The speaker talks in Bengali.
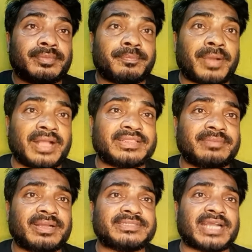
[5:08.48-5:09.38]

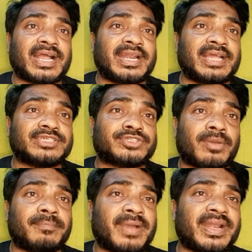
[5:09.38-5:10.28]
ফাতেমা জাহারার
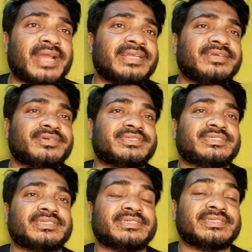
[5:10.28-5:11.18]
সম্মানহানি
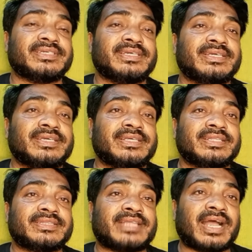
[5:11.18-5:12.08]
হয়েছে
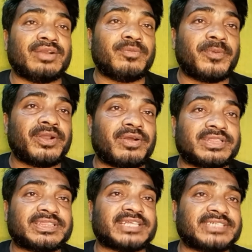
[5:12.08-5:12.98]
তার উপরে
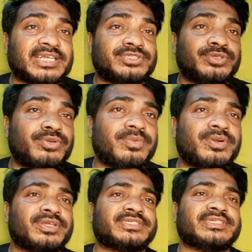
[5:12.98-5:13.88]
অত্যাচার জুলুম
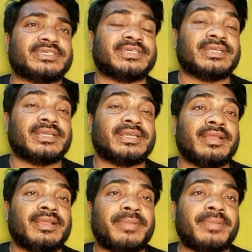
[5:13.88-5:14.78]
হয়েছে
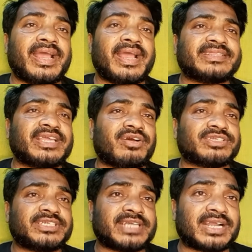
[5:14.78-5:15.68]
বেলায়েতকে
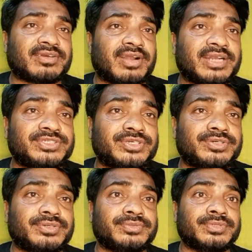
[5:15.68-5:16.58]
অস্বীকার করার
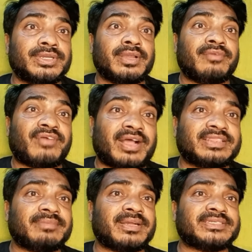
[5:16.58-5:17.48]
জন্য
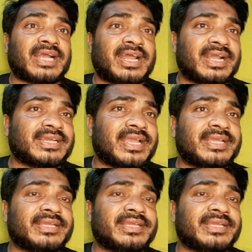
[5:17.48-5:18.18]
ফাতেমা জাহারাকে